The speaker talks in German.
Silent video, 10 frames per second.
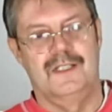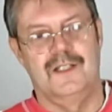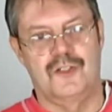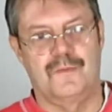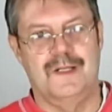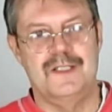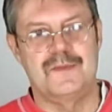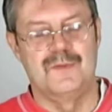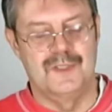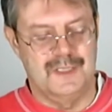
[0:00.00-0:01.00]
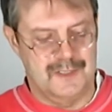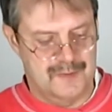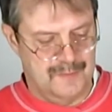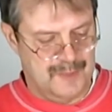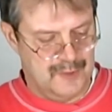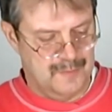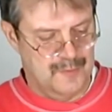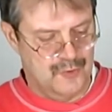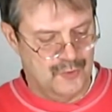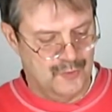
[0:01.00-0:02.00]
In der Schweiz wurden da zum
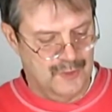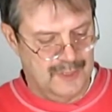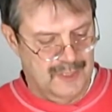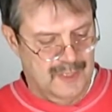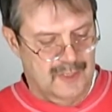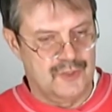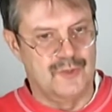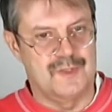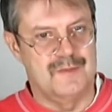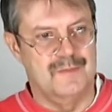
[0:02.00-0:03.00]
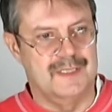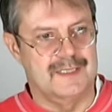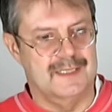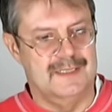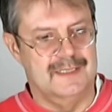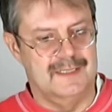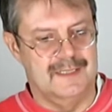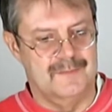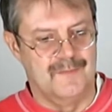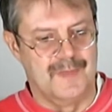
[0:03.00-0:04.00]
Beispiel schöne Schützenmedaillen
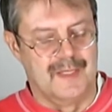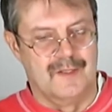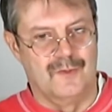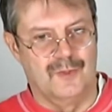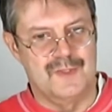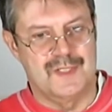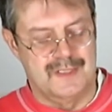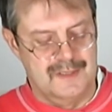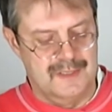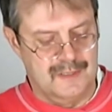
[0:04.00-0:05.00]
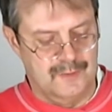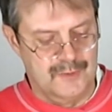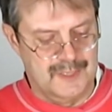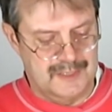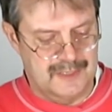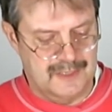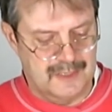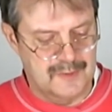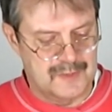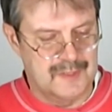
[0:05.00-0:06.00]
im 19. Jahrhundert
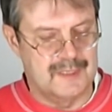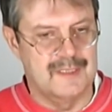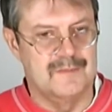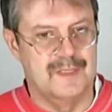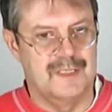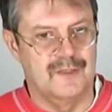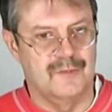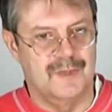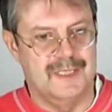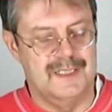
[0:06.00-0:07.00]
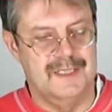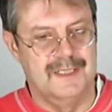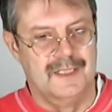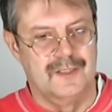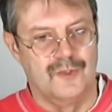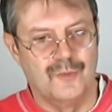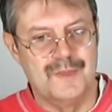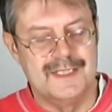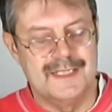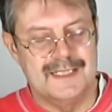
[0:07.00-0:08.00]
herausgegeben mit einer normale
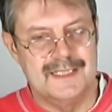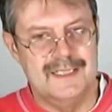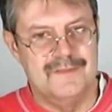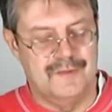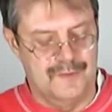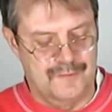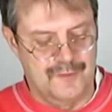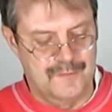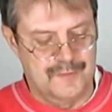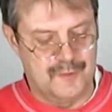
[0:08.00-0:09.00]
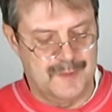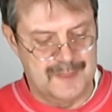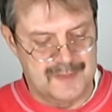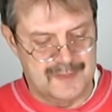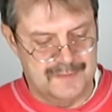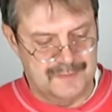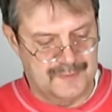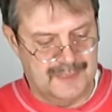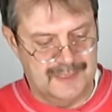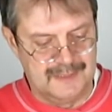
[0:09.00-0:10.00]
Nominale von 5 Schweizer
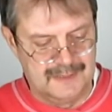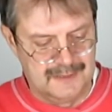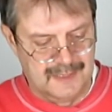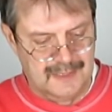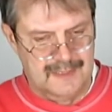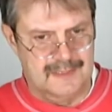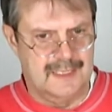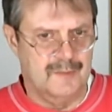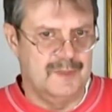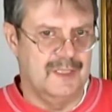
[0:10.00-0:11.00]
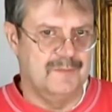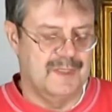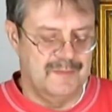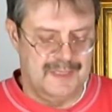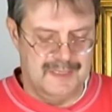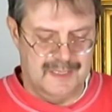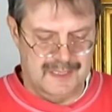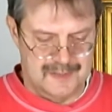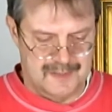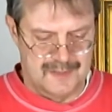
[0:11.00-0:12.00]
Franken glaube, ich habe da mal
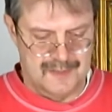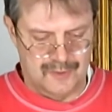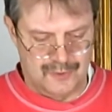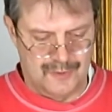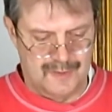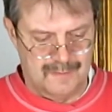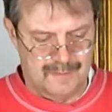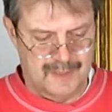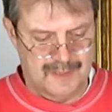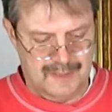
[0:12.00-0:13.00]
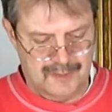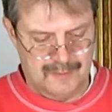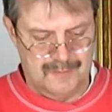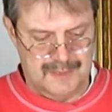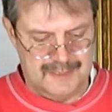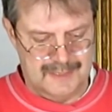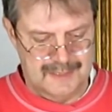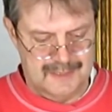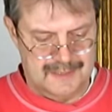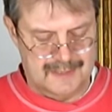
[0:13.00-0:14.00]
eins dieser äh,
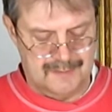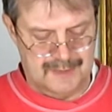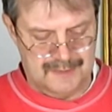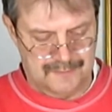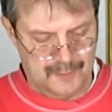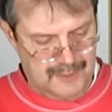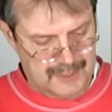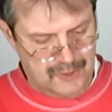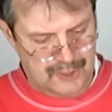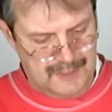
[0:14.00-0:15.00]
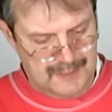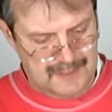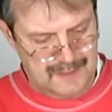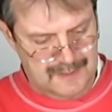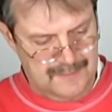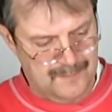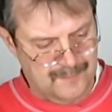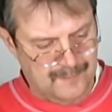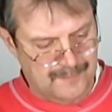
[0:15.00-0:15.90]
Medaillen da mal vorgestellt hier.